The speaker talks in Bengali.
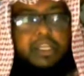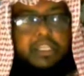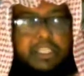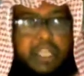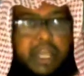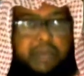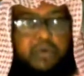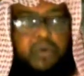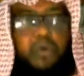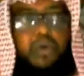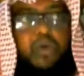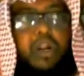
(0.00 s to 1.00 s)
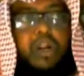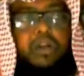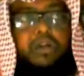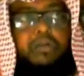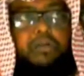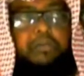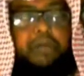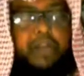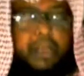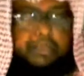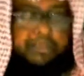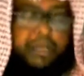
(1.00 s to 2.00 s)
ইসলাম গ্রহণ করার
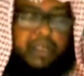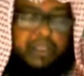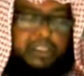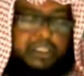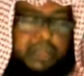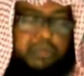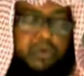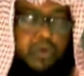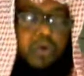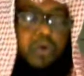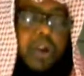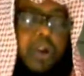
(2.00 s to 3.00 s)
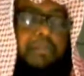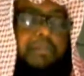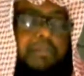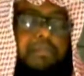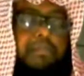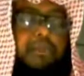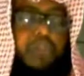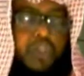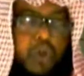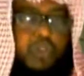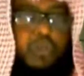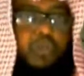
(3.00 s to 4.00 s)
মানে আপনার ইসলাম গ্রহণ করার
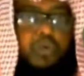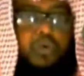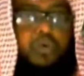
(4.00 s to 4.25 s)
শর্ত